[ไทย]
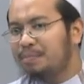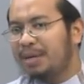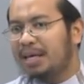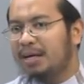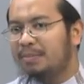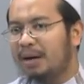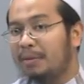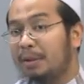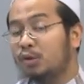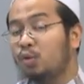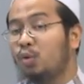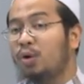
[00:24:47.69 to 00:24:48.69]
มีขึ้นมา
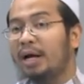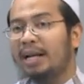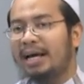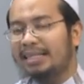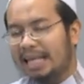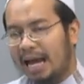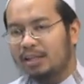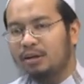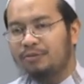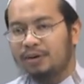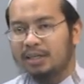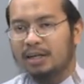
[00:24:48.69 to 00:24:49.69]
มันคู่กันนะฮะตายก็
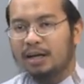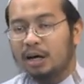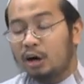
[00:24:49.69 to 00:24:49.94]
ต้องฟื้น